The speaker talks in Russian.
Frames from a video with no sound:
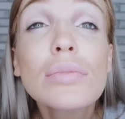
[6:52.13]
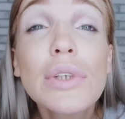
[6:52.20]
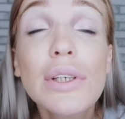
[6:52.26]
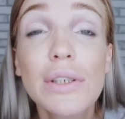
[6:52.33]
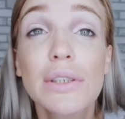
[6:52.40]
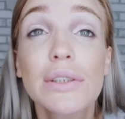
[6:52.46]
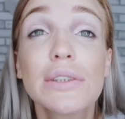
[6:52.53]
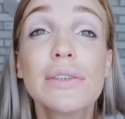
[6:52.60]
и
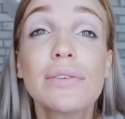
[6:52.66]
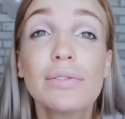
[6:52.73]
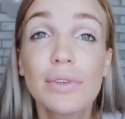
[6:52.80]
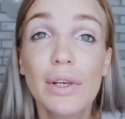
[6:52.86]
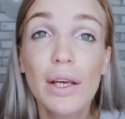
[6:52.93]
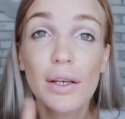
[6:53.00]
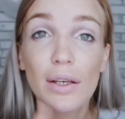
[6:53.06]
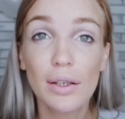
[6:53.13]

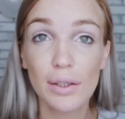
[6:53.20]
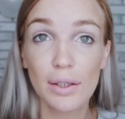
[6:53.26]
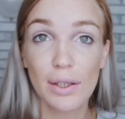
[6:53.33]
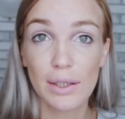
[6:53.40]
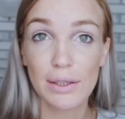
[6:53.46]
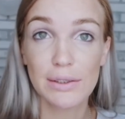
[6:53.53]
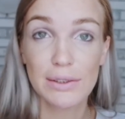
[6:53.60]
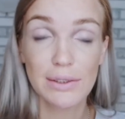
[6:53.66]
красивее, и
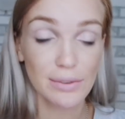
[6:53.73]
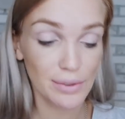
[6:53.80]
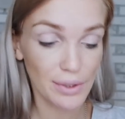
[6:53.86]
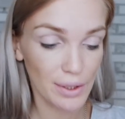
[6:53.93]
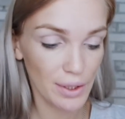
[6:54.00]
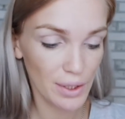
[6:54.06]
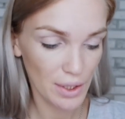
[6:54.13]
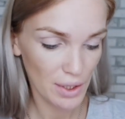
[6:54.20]

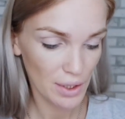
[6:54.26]
красивее.